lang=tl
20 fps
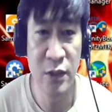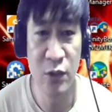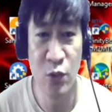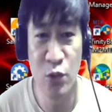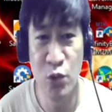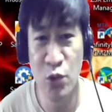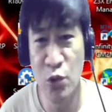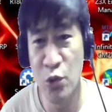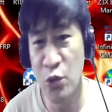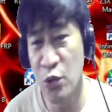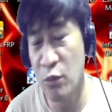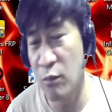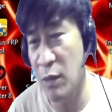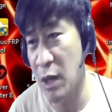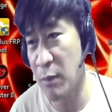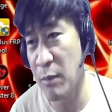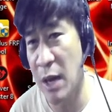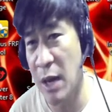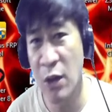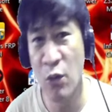Gusto nyong
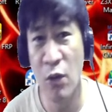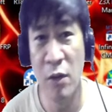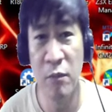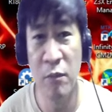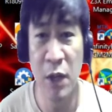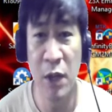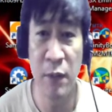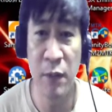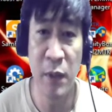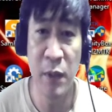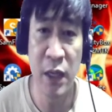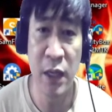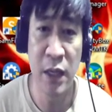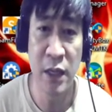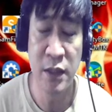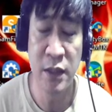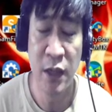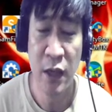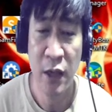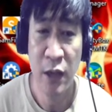magbago ang Pilipinas?